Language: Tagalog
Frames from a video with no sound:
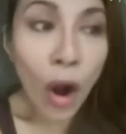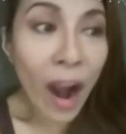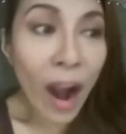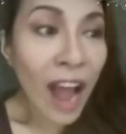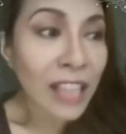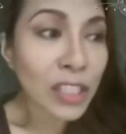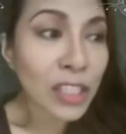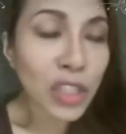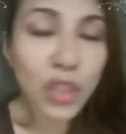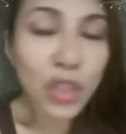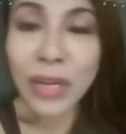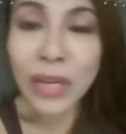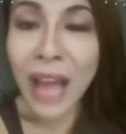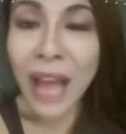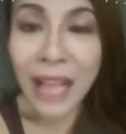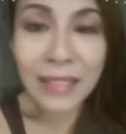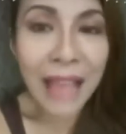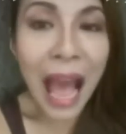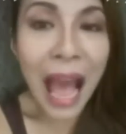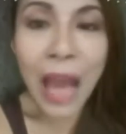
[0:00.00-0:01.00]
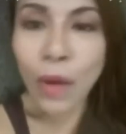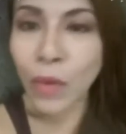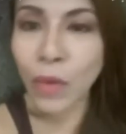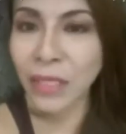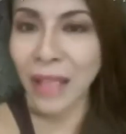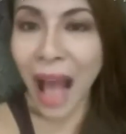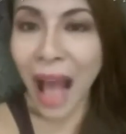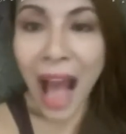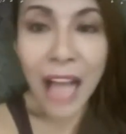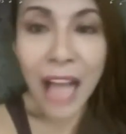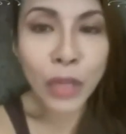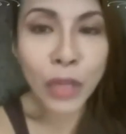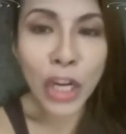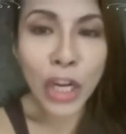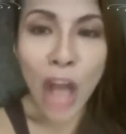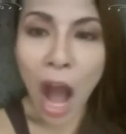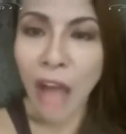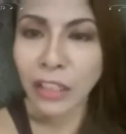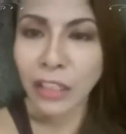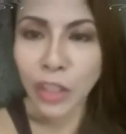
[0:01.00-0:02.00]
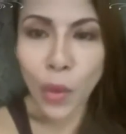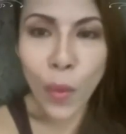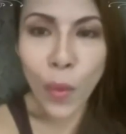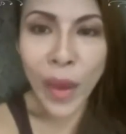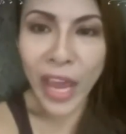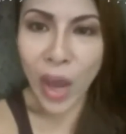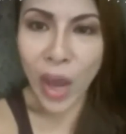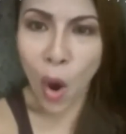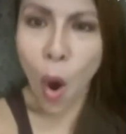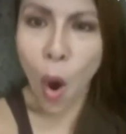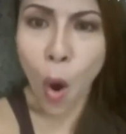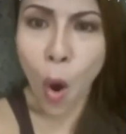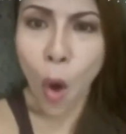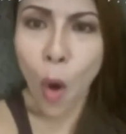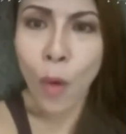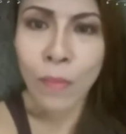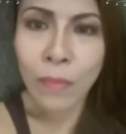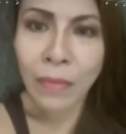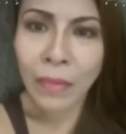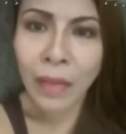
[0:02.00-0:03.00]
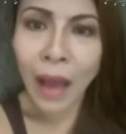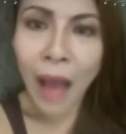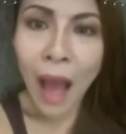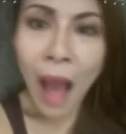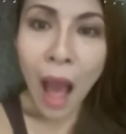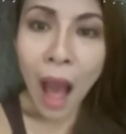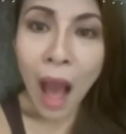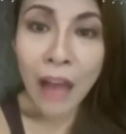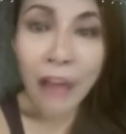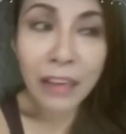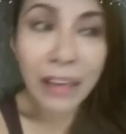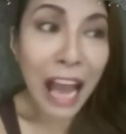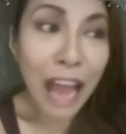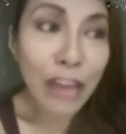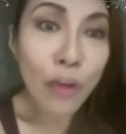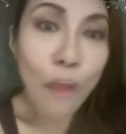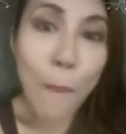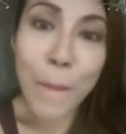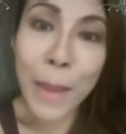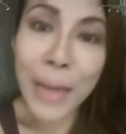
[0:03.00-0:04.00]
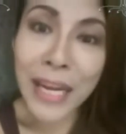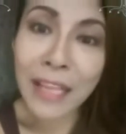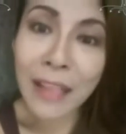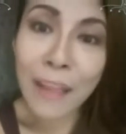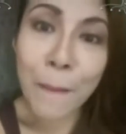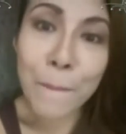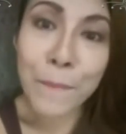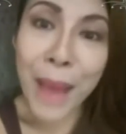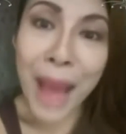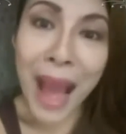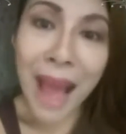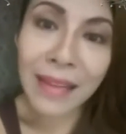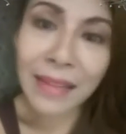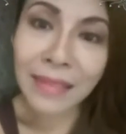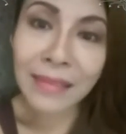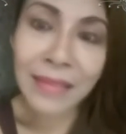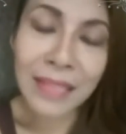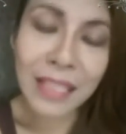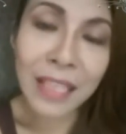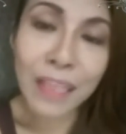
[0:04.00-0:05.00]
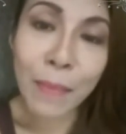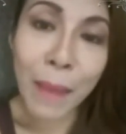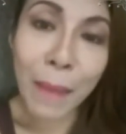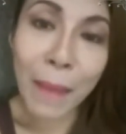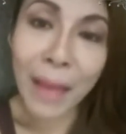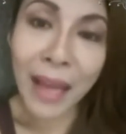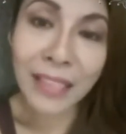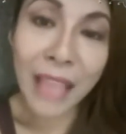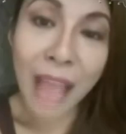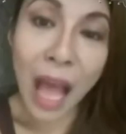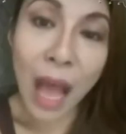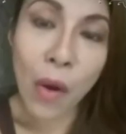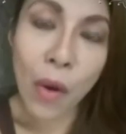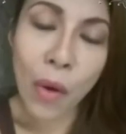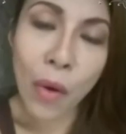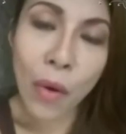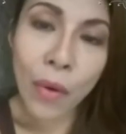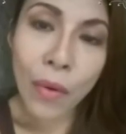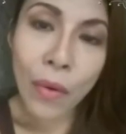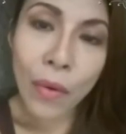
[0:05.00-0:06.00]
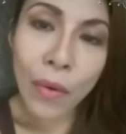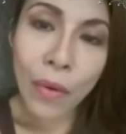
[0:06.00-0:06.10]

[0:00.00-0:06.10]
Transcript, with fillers: or as soon as I was actually on the way home, ganun pa rin ang banat niya sa ibang mga tao.